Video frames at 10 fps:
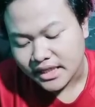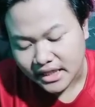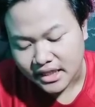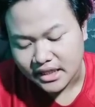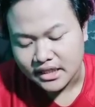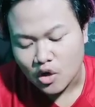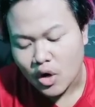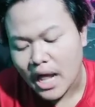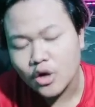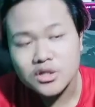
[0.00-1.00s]
Nih,
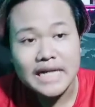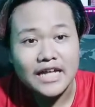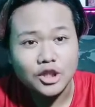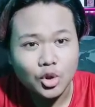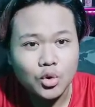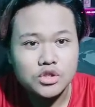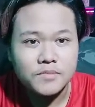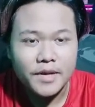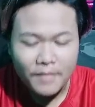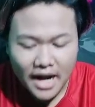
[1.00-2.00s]
Ronaldo 100
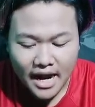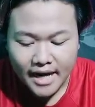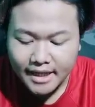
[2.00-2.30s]
memang